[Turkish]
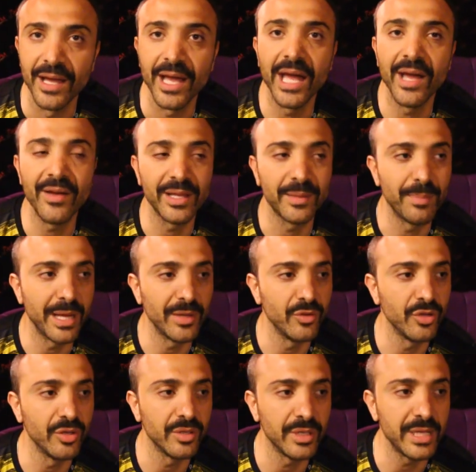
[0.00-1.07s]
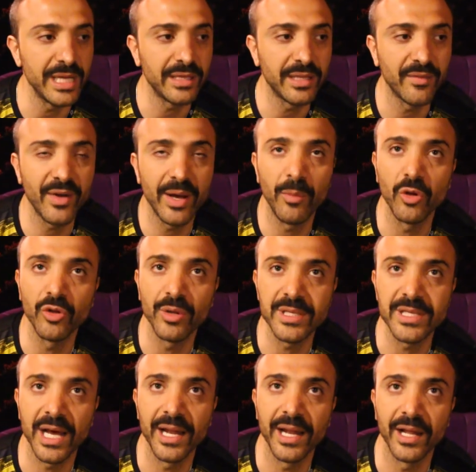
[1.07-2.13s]
Evet ben dün ilk defa Bodrum
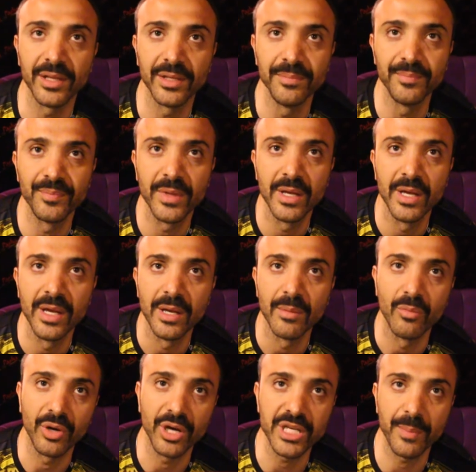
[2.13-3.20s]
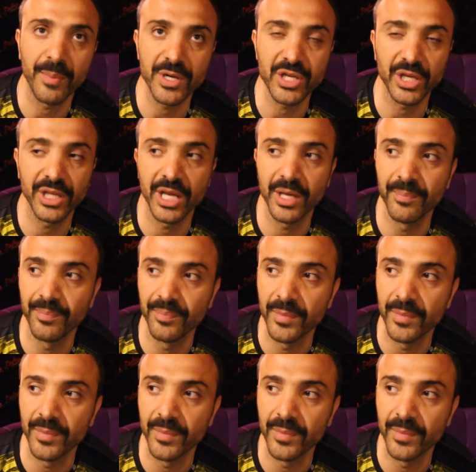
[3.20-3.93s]
sahne aldım. Bu gece Paşa'dayım.